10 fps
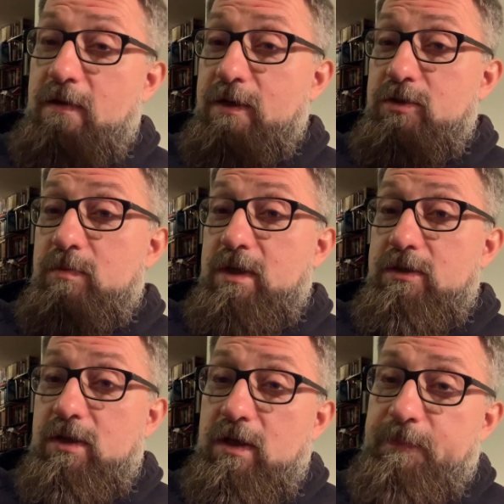W każdym
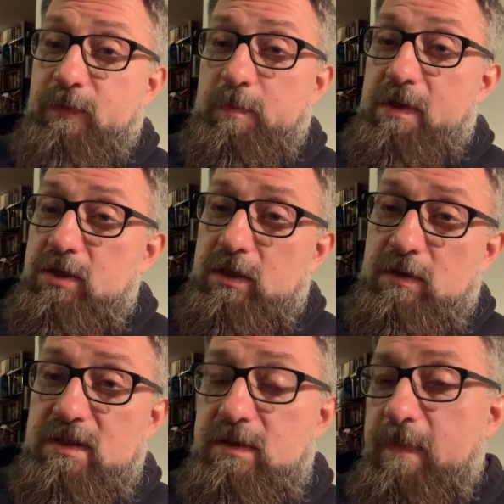razie pierwsza to
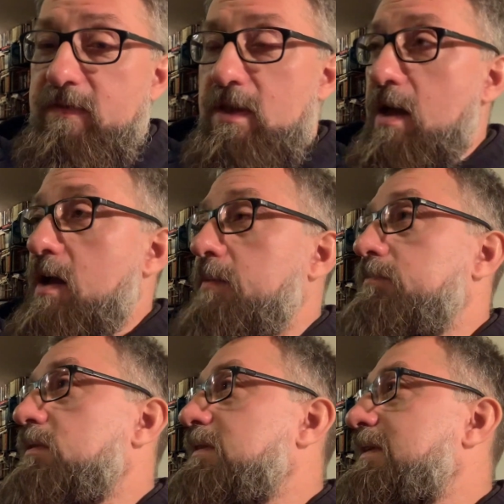jest pewna
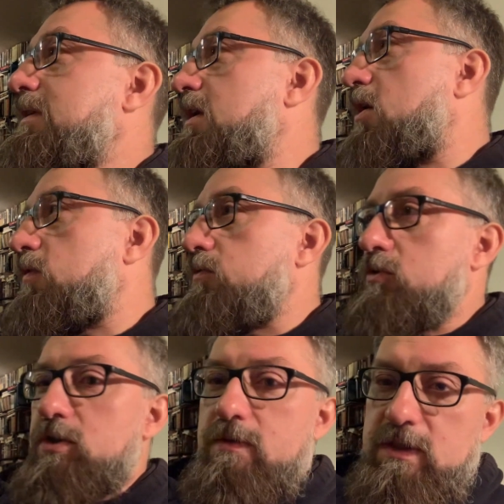
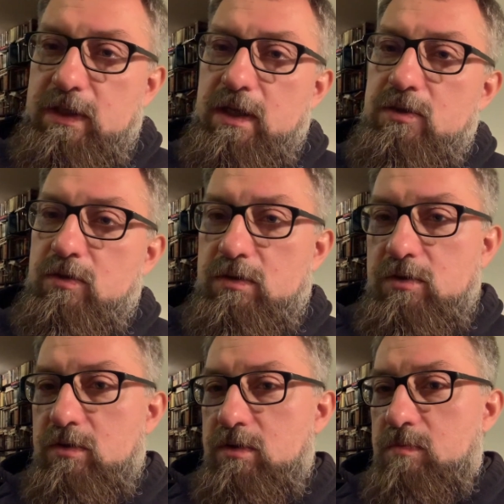klarowność języka, coś
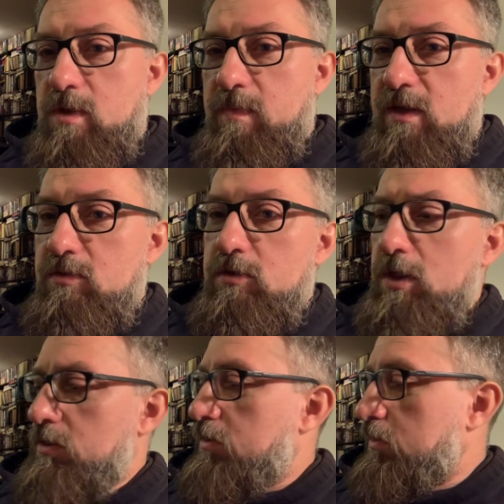co, co mnie bardzo
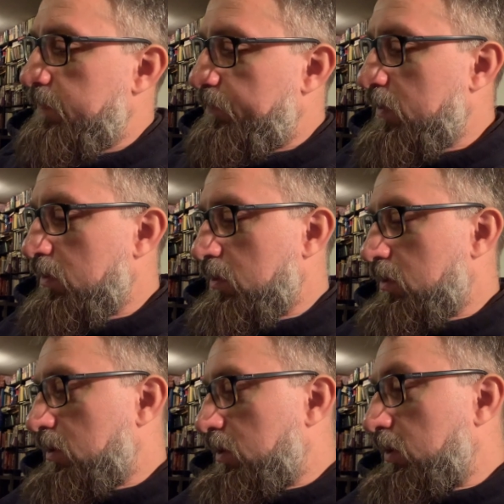cieszy,
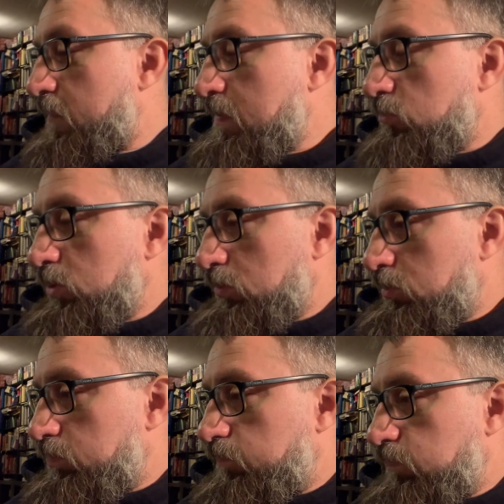nie wiem, czy
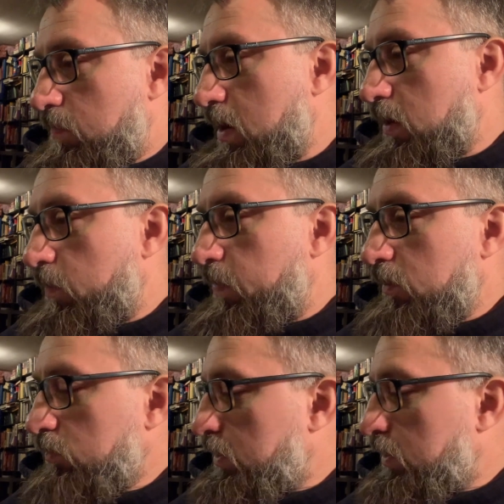ktoś pomagał panu